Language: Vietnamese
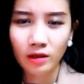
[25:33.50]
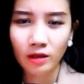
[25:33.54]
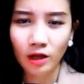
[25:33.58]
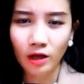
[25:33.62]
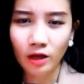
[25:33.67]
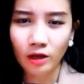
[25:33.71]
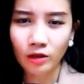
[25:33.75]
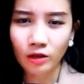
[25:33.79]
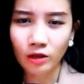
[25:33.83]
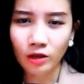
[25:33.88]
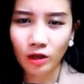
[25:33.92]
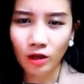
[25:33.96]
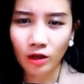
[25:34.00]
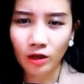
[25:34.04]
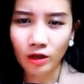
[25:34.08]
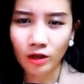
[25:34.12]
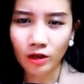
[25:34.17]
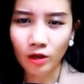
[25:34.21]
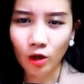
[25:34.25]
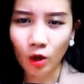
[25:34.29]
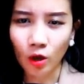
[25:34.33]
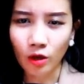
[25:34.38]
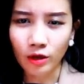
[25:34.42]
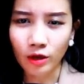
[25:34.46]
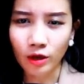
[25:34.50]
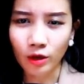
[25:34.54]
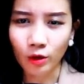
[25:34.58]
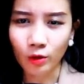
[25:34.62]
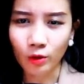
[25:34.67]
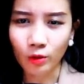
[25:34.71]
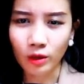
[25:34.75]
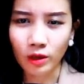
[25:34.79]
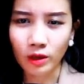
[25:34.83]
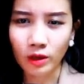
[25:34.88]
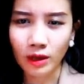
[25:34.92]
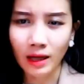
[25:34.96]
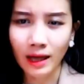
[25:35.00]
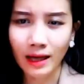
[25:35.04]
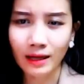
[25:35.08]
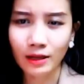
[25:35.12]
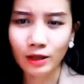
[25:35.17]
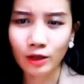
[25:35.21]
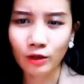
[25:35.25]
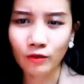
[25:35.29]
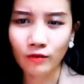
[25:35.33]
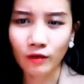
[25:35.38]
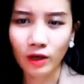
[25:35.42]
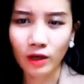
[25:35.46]
Tên trợ lý khó hiểu khi thấy
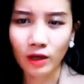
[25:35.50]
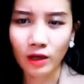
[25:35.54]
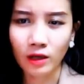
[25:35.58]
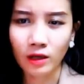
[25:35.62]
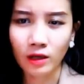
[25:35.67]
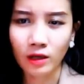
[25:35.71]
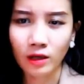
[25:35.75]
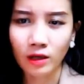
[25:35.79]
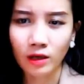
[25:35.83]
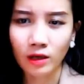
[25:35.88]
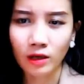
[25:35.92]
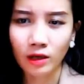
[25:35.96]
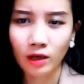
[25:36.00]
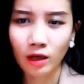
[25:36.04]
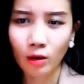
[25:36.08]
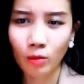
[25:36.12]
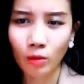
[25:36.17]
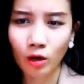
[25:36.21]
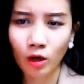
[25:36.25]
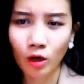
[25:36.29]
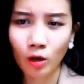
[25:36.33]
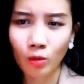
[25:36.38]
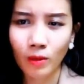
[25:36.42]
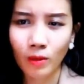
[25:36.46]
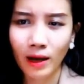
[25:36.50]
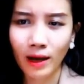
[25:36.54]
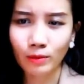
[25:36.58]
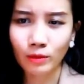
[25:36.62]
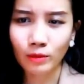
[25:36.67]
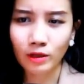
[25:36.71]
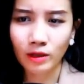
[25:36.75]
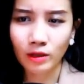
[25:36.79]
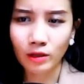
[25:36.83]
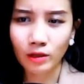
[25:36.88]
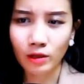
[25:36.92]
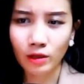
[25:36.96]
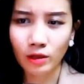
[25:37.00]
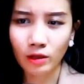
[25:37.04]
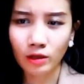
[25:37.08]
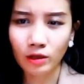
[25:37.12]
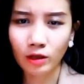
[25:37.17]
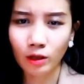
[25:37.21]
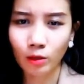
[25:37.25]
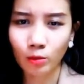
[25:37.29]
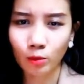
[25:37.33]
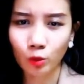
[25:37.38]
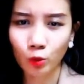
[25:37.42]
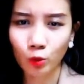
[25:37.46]
anh như vậy Nhưng mà không làm gì được
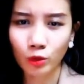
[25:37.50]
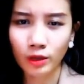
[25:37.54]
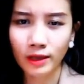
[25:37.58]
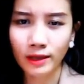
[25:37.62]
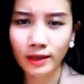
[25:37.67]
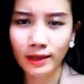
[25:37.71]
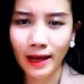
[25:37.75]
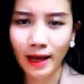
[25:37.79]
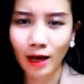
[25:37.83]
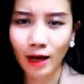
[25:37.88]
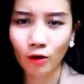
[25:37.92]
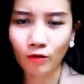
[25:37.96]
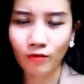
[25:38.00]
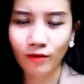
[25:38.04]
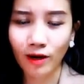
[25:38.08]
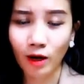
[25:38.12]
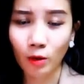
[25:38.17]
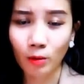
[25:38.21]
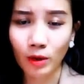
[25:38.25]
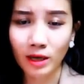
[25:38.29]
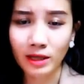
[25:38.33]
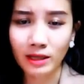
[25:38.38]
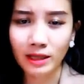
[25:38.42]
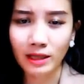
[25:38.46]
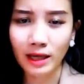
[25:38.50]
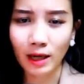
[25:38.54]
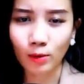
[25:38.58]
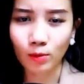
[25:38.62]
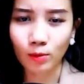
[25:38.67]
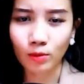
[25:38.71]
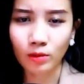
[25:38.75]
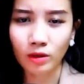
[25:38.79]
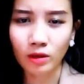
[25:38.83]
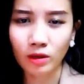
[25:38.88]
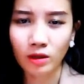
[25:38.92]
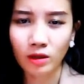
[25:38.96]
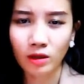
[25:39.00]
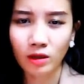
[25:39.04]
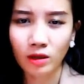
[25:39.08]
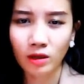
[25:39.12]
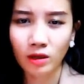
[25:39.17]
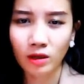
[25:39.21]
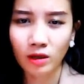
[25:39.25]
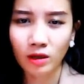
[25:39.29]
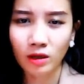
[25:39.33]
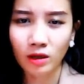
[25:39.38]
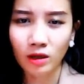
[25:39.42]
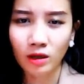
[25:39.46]
Ngầm ngồi đi thao vào bên trong
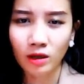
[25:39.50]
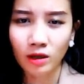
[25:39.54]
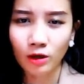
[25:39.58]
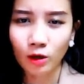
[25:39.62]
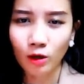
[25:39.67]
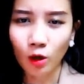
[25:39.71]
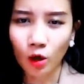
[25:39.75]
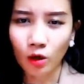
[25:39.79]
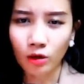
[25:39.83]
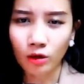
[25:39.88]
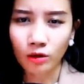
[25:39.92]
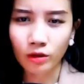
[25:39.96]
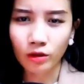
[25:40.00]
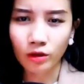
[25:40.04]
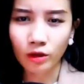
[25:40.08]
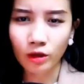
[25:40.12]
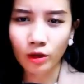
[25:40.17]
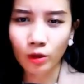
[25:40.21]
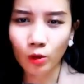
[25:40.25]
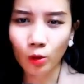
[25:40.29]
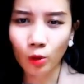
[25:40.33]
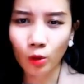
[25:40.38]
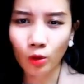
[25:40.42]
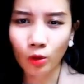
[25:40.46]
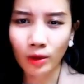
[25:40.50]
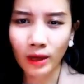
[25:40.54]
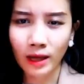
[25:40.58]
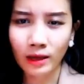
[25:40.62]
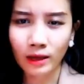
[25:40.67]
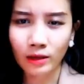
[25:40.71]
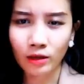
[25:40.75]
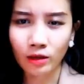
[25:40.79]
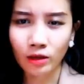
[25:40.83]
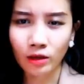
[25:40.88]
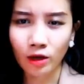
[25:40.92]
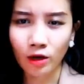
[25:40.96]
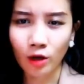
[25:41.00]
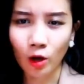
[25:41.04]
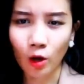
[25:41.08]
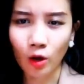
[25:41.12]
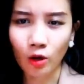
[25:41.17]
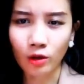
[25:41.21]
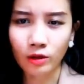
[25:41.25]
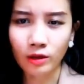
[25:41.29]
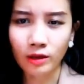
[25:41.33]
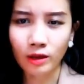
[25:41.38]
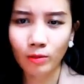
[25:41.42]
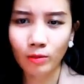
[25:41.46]
Còn thư ký ngô đang đứng ở
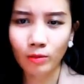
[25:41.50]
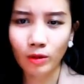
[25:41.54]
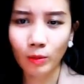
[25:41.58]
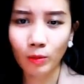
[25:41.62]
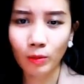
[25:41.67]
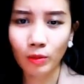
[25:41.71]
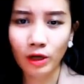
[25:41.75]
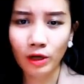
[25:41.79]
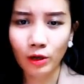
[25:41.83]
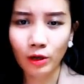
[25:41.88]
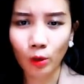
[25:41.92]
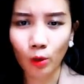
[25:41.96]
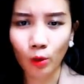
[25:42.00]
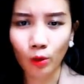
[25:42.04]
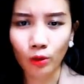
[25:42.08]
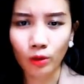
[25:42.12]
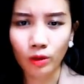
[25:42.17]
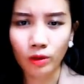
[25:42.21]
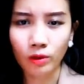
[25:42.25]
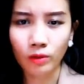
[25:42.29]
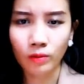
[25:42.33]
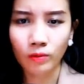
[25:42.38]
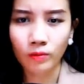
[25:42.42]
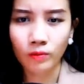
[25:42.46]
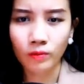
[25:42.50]
đó Tim đập liên hồi